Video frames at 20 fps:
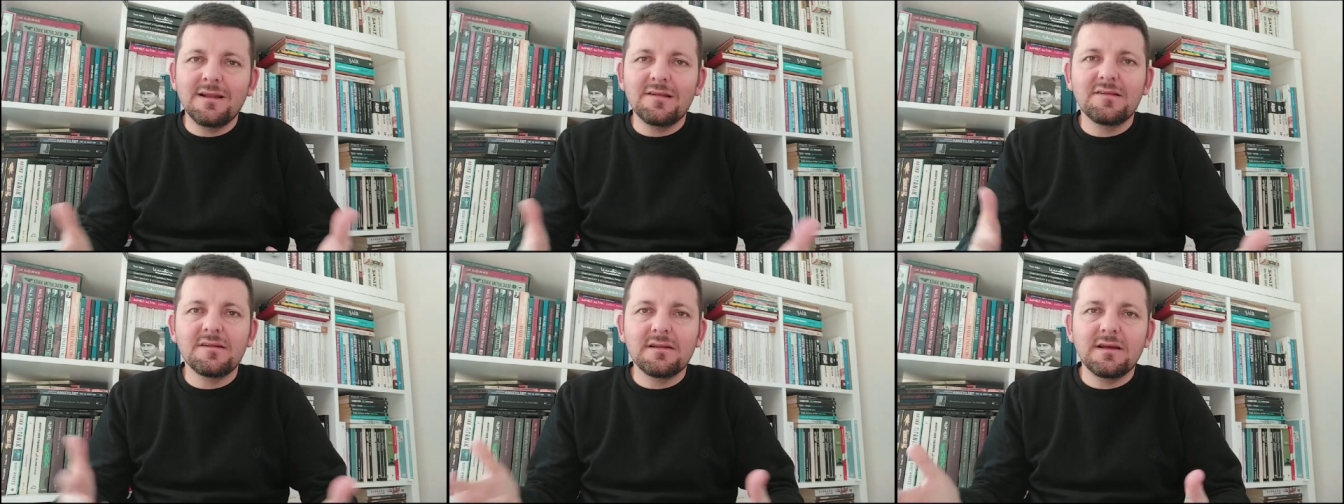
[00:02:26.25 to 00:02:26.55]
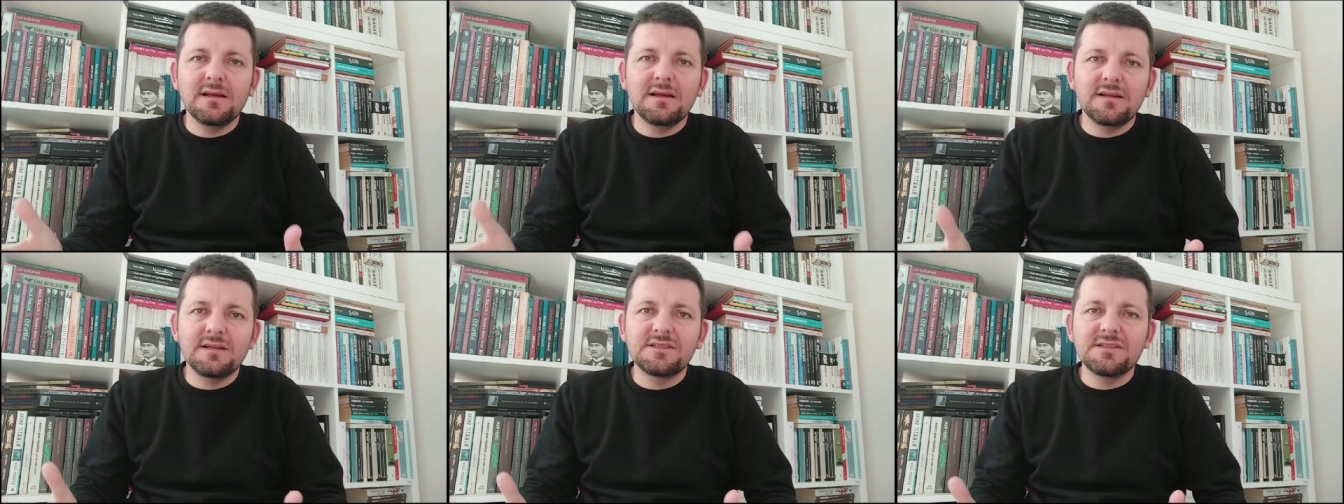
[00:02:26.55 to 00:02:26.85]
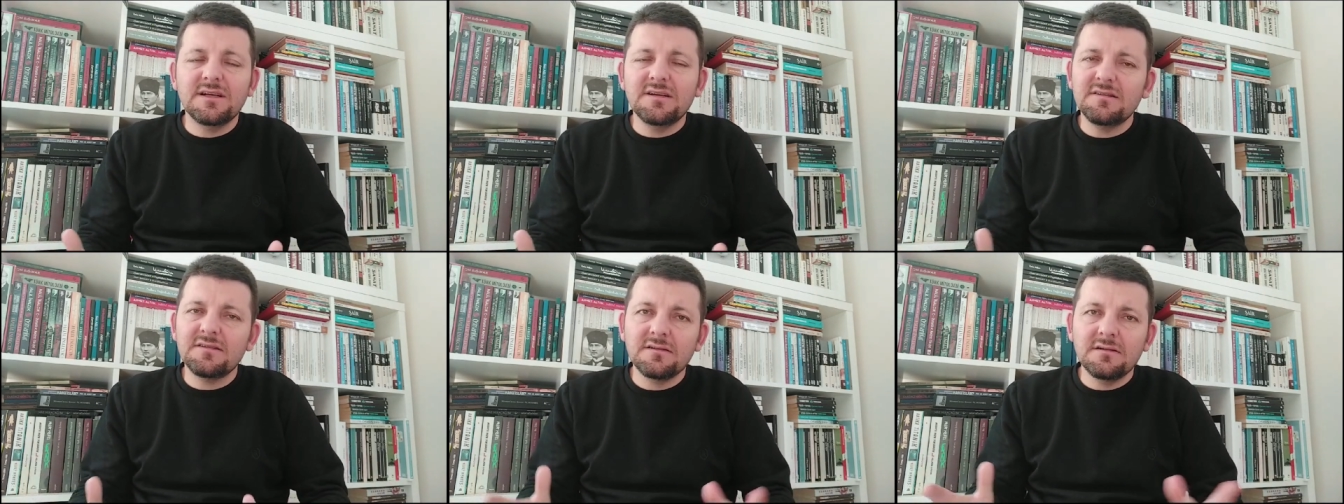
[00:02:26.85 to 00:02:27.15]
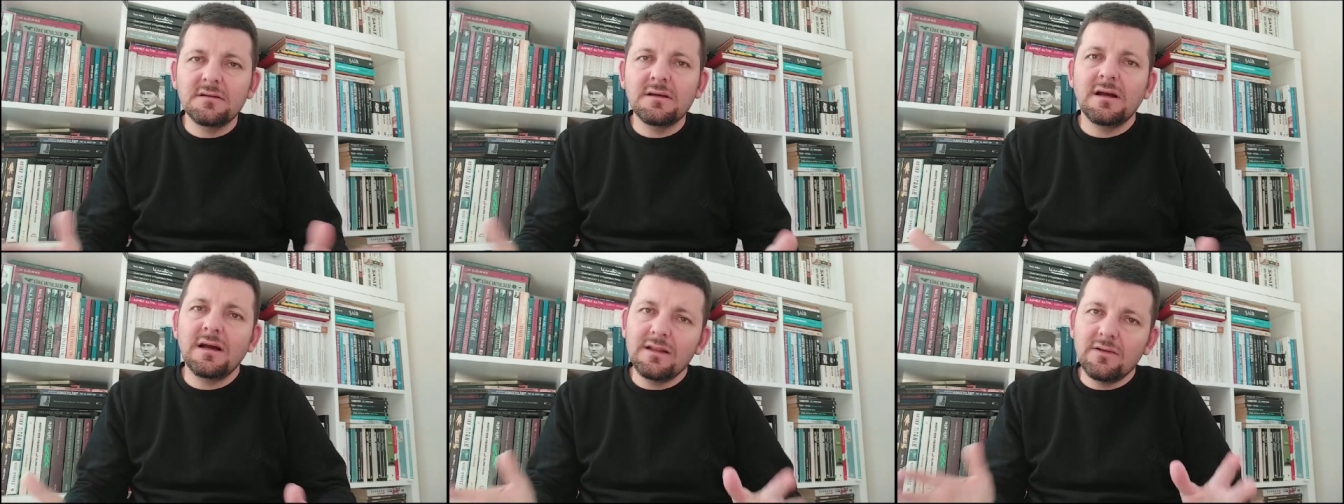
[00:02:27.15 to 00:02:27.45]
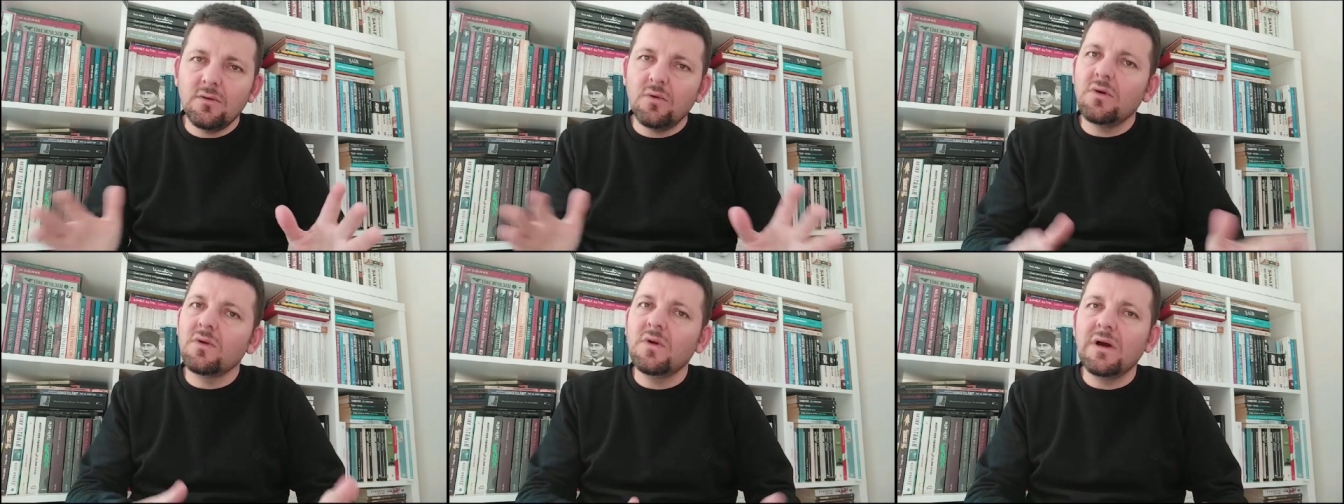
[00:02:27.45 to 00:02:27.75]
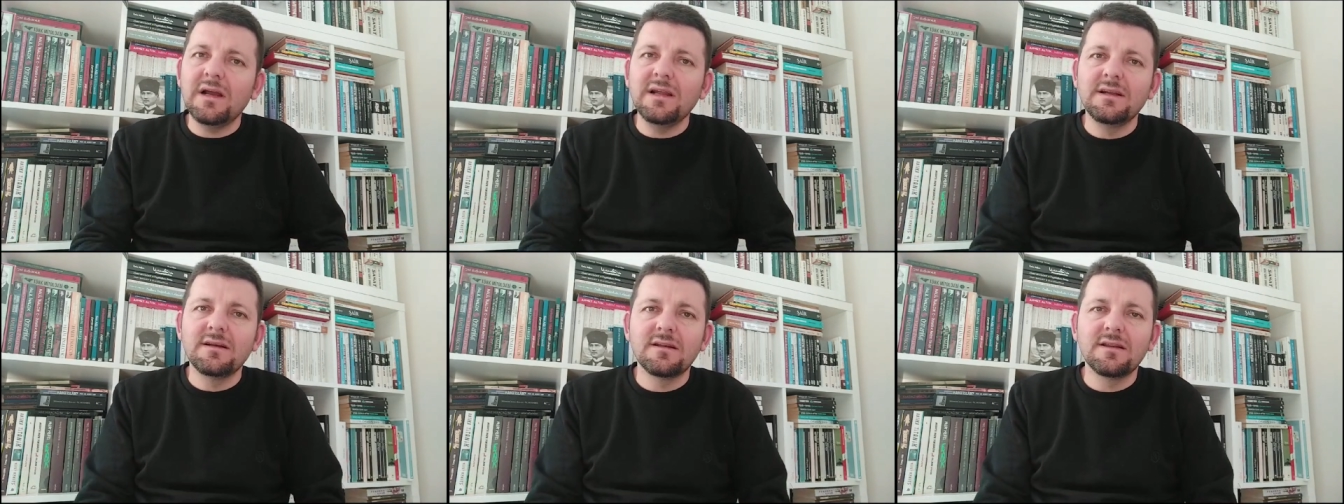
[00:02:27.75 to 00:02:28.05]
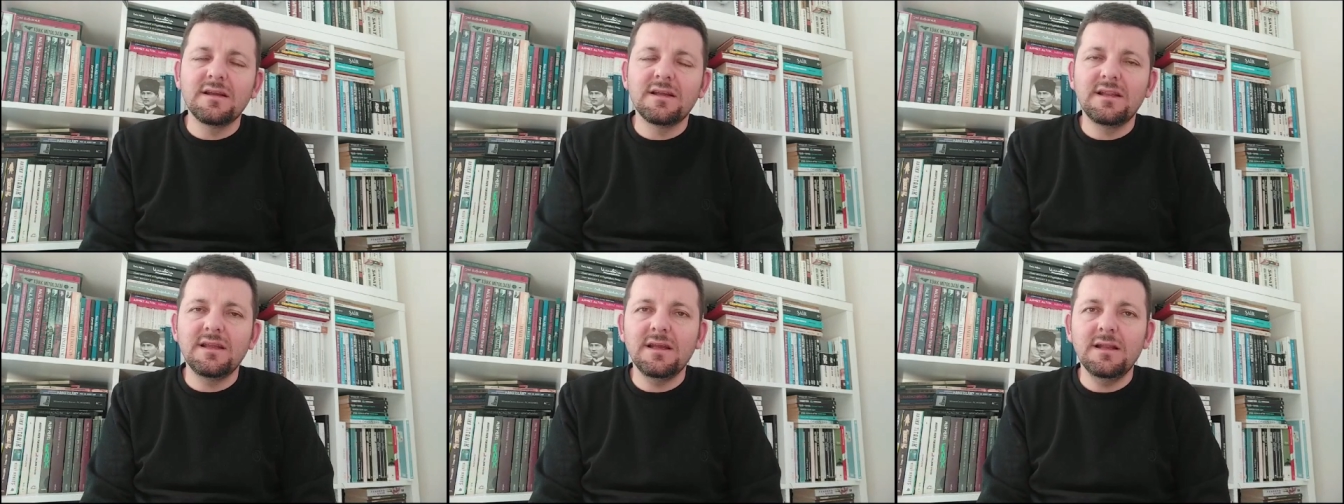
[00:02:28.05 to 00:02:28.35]
nasıl ayıracağız? Hadi onu
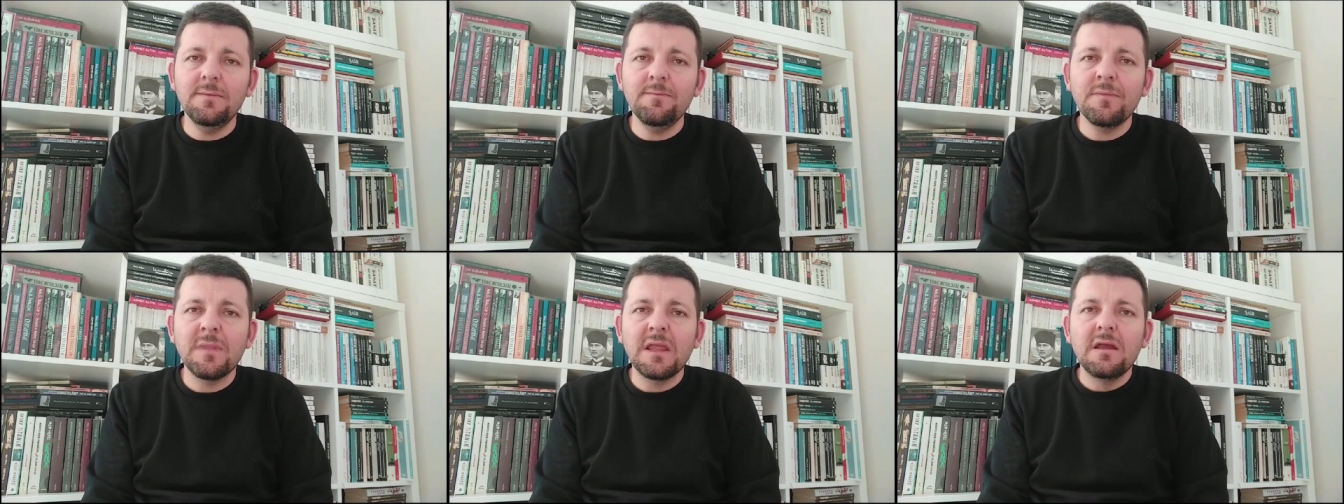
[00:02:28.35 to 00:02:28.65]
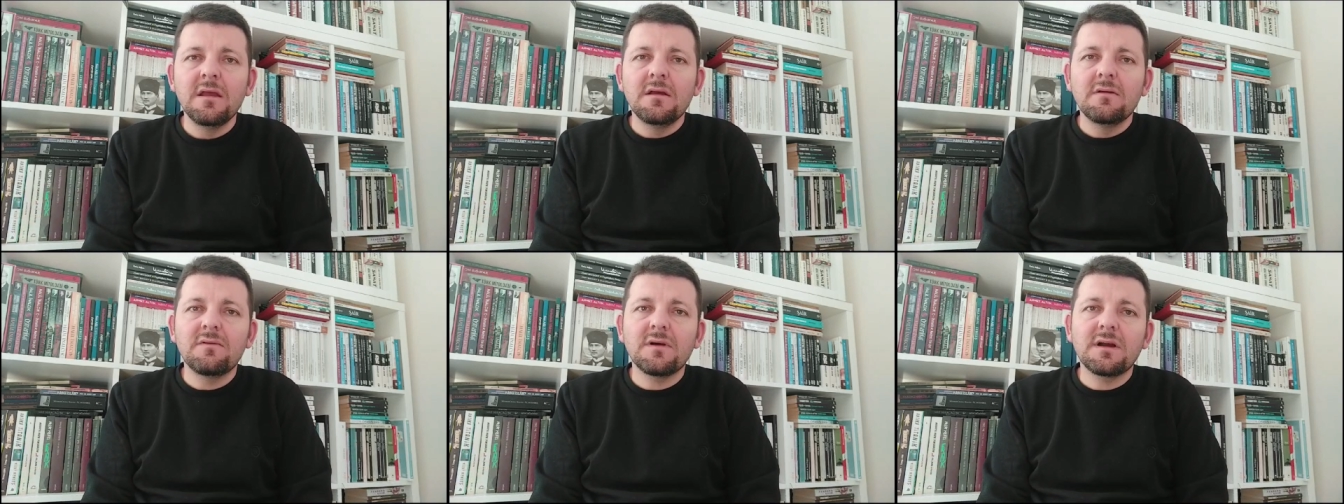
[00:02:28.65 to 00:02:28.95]
ayırdık diyelim.